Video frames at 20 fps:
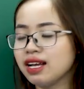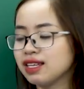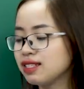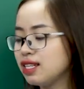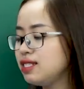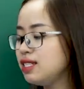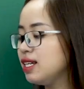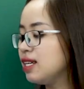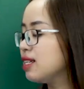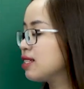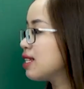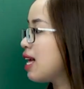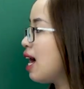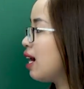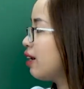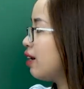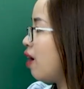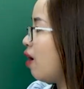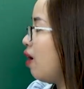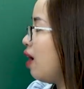Rất chính
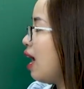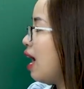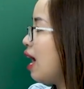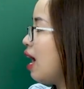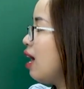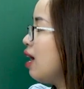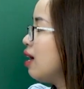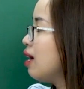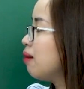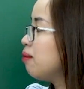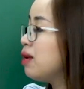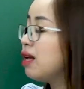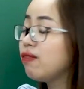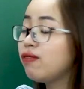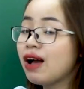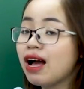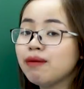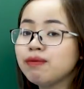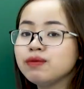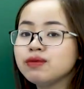xác, đó là biện
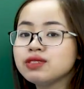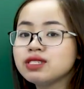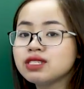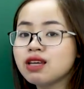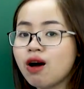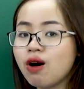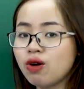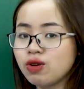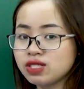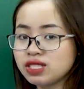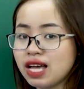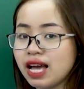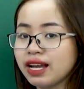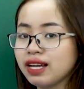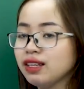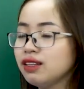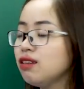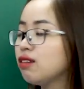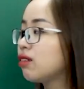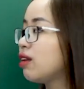pháp so
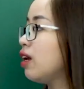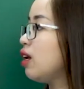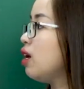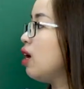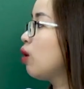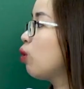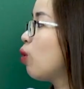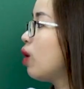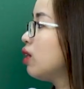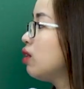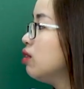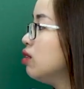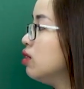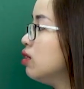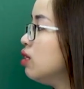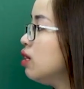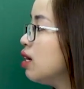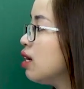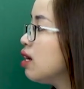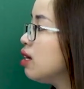sánh được thể hiện qua
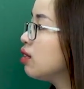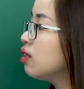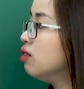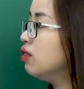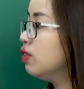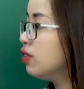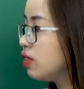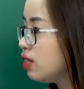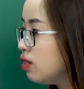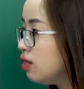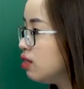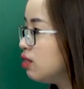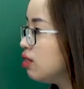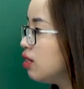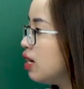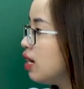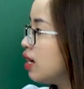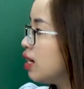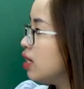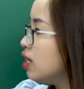từ như.
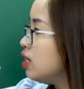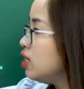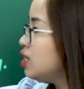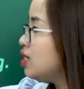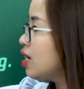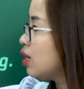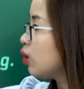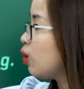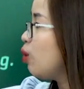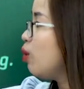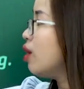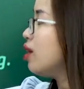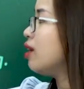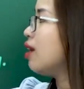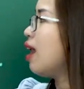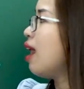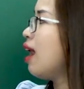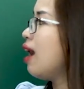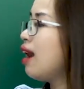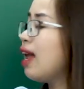Chiếc
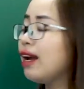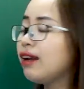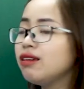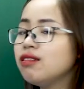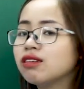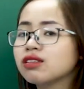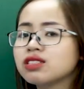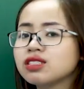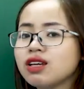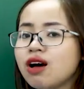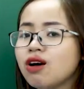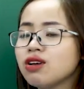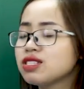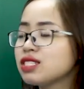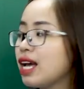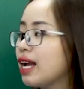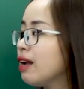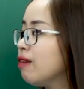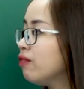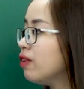thuyền lại được so
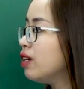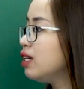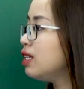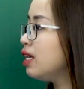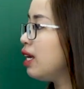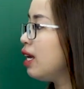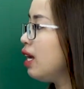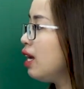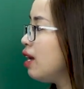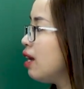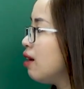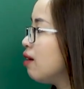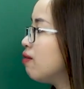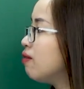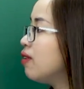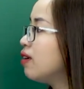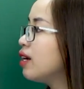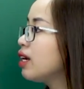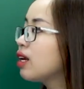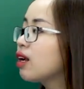sánh với gì?
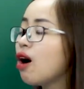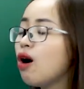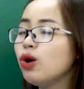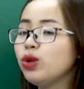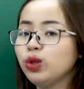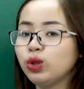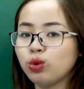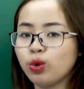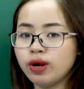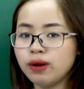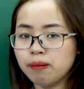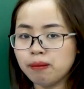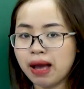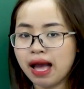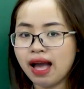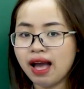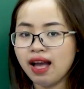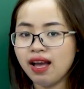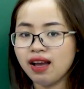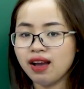Với con tuấn
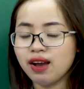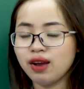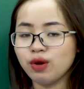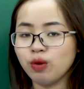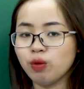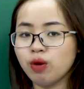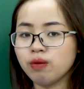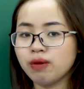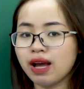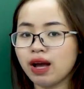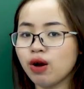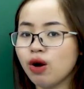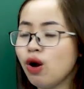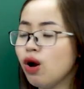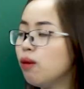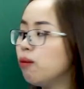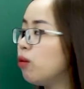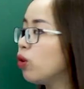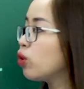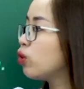mã, đúng không nào?
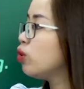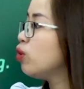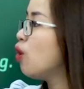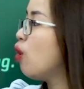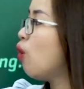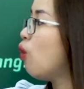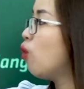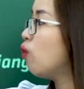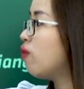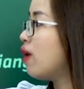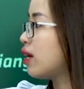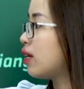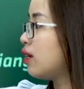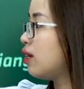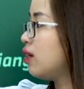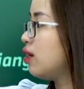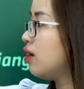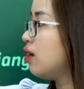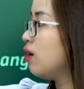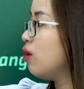Một đồ vật,
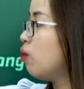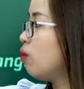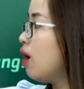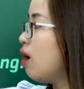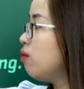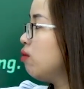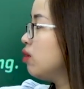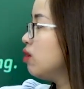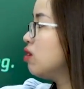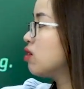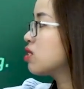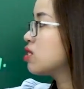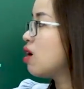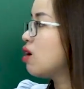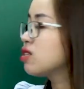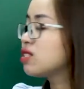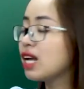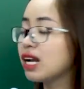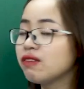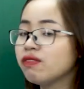đúng không? Được
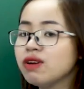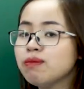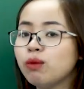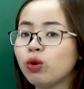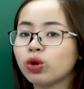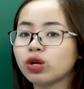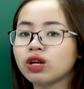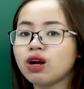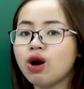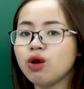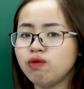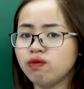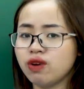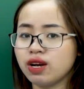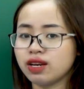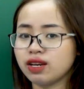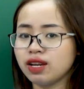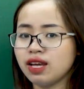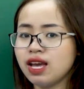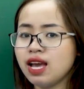so sánh với một con
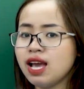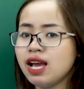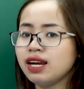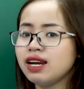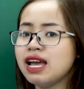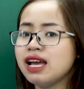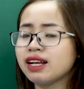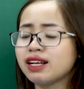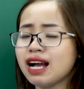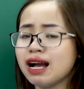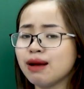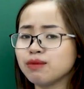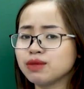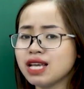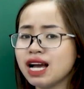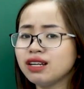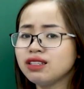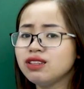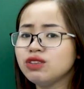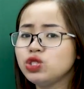vật để cảm
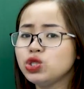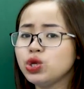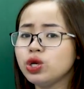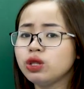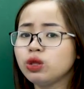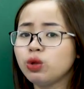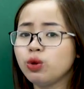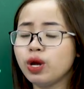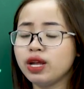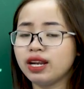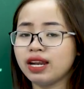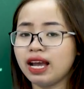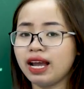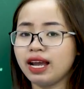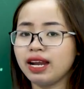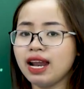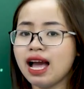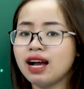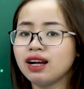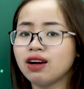giác như chiếc thuyền
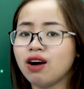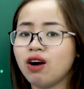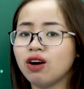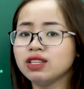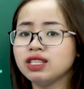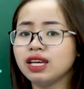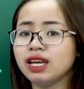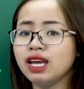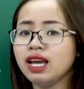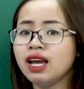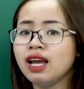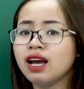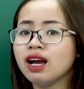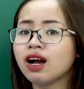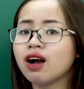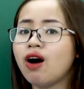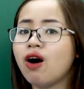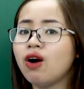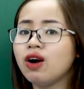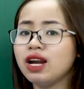này đang có gì?
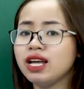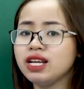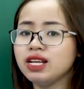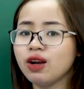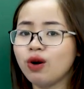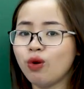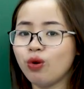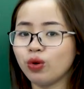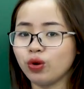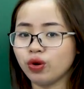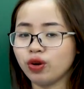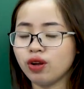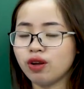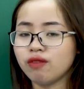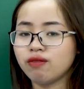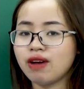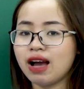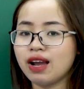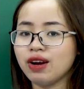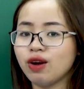Có linh hồn
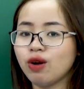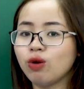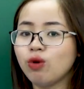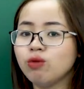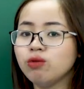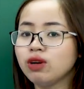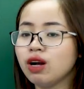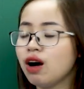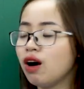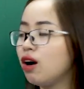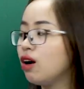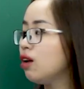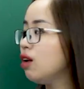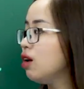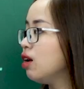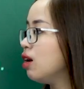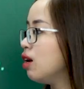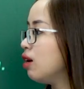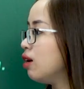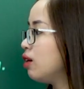và nó
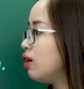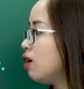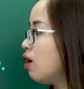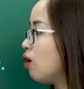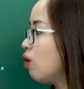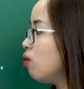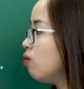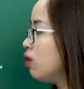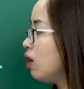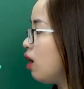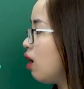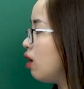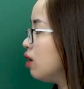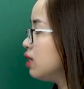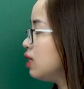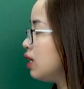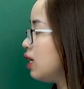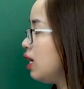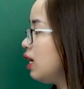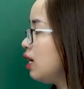cũng có
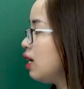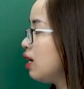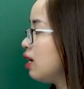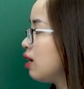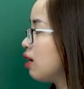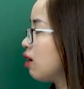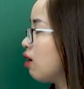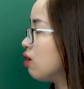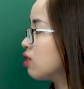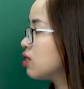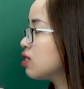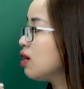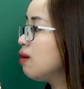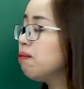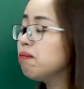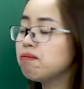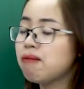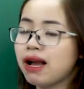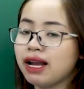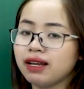gì? Có
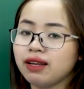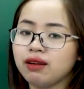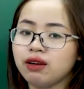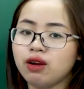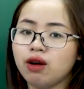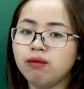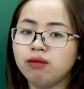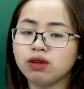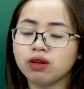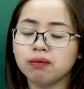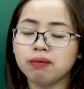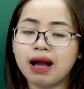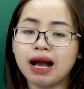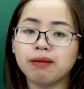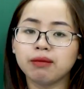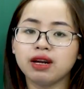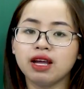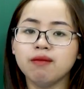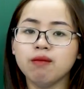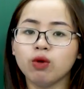sức mạnh, nó
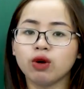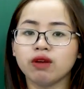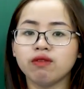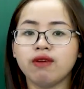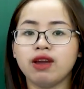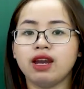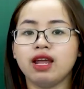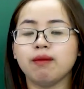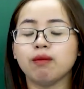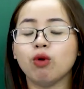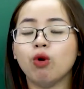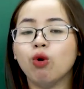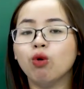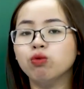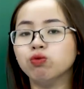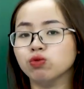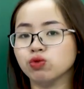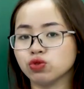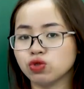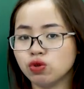mang đến một cái vẻ đẹp
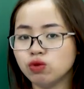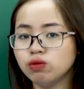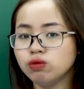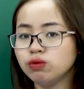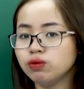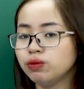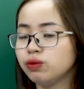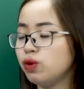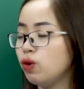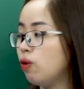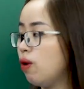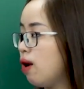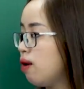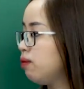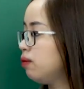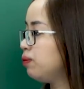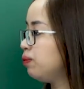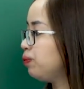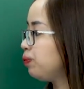hùng dũng, đúng không?